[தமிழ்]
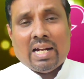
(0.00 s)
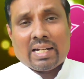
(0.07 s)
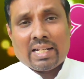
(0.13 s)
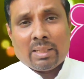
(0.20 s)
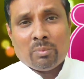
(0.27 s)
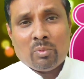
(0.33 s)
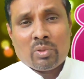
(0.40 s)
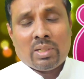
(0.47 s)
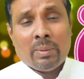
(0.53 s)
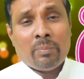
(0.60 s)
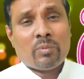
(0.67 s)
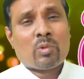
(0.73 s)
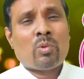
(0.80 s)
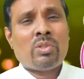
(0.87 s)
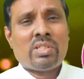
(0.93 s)
ஆனால்
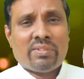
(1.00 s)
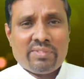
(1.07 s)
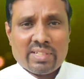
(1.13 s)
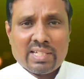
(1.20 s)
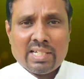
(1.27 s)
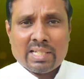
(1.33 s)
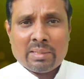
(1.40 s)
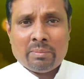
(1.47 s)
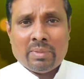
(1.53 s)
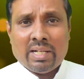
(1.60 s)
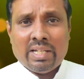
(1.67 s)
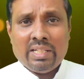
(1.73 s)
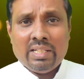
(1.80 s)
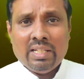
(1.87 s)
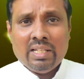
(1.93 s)
முகம் கொஞ்சம்
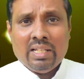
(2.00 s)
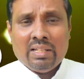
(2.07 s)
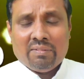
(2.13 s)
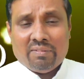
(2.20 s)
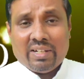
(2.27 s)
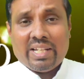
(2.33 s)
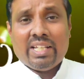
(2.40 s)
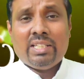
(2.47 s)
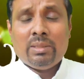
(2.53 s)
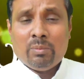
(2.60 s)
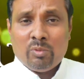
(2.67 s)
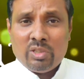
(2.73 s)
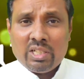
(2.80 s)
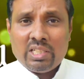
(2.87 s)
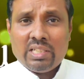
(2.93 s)
விகாரமாய் வயது
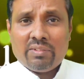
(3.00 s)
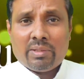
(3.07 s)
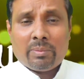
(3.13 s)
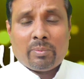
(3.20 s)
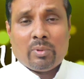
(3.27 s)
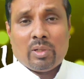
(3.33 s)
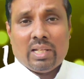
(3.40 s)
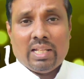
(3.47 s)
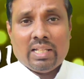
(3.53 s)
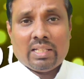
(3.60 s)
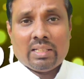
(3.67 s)
முதிர்ந்தவர் போல